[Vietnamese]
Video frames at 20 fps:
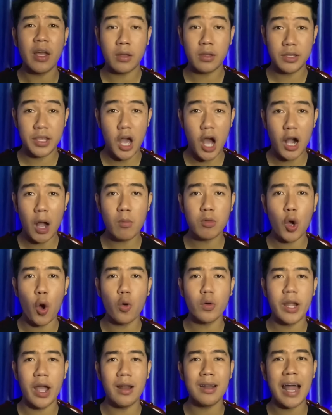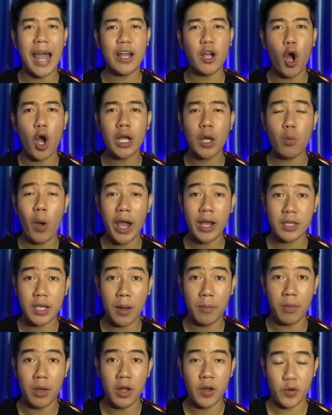nhờ ông cụ này ở lại coi cái quán
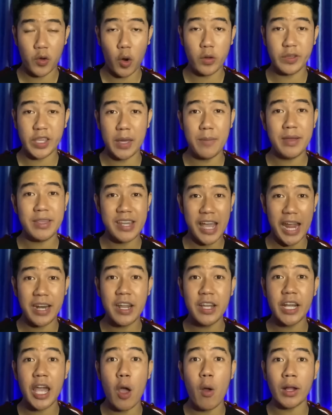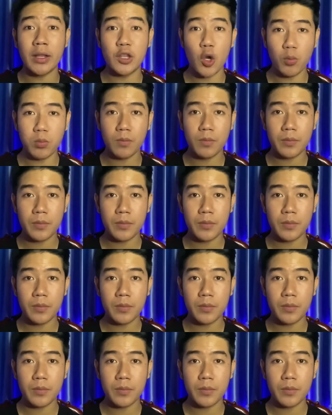giùm, rồi chị mới chạy đi kêu anh Trúc.